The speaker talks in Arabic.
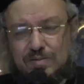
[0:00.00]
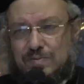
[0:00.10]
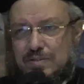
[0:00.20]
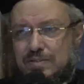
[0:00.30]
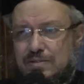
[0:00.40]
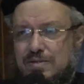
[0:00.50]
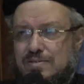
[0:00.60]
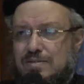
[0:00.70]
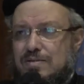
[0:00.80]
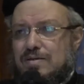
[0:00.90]

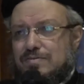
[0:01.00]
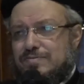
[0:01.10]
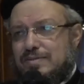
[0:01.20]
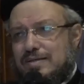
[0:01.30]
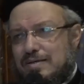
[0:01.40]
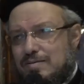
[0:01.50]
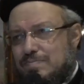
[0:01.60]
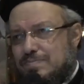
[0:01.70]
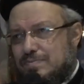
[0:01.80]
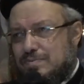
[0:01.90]
والكرازه نار في
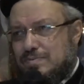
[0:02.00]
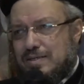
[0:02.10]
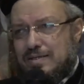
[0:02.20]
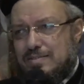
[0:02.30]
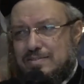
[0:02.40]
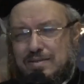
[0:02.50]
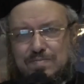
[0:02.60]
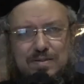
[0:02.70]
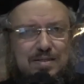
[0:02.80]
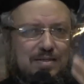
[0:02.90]
القلب واحد
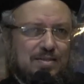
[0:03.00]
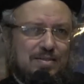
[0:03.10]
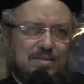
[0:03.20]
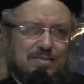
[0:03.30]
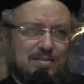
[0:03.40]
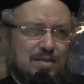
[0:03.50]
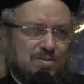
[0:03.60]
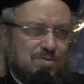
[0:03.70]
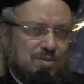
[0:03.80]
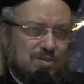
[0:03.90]
صعبان عليه الناس اللي
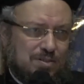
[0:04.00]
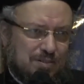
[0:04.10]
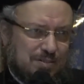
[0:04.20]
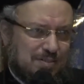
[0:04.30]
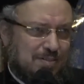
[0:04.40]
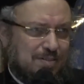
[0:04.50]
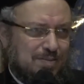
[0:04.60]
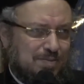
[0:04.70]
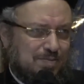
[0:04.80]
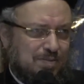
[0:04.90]
هتروح النار دي
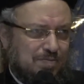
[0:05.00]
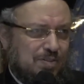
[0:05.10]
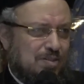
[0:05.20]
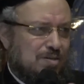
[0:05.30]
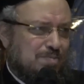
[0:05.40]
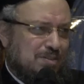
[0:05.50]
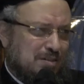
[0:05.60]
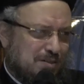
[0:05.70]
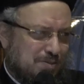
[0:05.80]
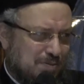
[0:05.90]
ففي نار
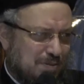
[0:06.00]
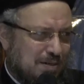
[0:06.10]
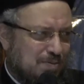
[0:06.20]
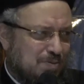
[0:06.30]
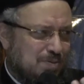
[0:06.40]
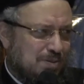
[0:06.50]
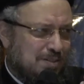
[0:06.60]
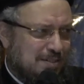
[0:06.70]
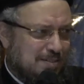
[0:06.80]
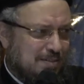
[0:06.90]
بتاكله عاوز كل
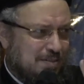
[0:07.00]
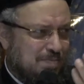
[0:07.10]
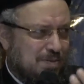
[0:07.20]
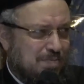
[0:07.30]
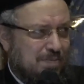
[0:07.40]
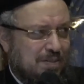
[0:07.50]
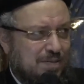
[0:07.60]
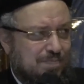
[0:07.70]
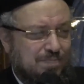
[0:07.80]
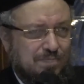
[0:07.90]
الناس تحب
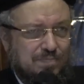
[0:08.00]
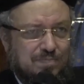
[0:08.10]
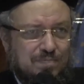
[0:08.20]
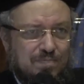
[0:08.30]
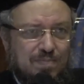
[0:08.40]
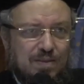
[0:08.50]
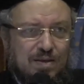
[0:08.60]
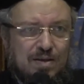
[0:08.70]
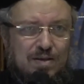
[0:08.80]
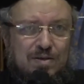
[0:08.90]
ربنا
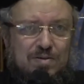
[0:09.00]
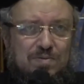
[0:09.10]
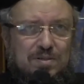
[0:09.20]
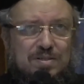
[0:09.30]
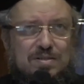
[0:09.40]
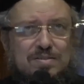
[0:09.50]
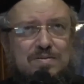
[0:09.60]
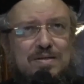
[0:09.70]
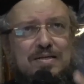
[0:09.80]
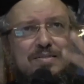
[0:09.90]

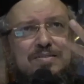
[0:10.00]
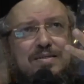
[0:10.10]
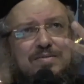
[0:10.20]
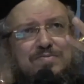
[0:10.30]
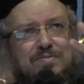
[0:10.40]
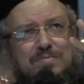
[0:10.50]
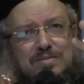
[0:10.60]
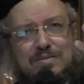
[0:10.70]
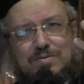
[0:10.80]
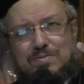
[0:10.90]
والكرازة واحد شايف
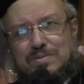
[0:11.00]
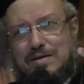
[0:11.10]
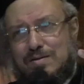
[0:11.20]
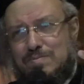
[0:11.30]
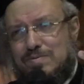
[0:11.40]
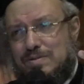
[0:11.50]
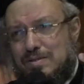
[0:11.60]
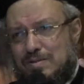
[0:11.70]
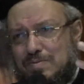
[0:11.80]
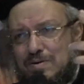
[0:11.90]
المسيح وتعبه
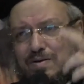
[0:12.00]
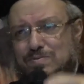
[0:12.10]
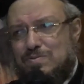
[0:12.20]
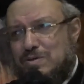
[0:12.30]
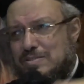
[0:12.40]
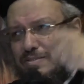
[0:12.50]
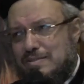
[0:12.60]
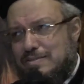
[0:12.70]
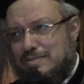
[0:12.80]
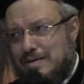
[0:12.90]
وعاوز
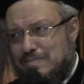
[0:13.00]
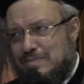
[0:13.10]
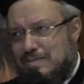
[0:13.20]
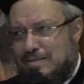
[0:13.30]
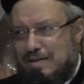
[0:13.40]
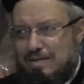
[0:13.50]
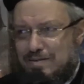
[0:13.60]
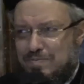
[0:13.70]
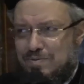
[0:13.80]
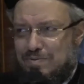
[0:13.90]
يوصل التعب ده
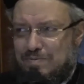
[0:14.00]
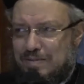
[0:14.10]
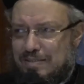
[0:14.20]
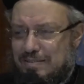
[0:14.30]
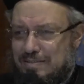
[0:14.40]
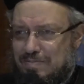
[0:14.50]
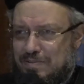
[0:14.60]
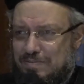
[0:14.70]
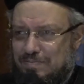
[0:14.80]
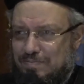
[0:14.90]
للعالم كله بأي
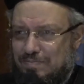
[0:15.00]
تمن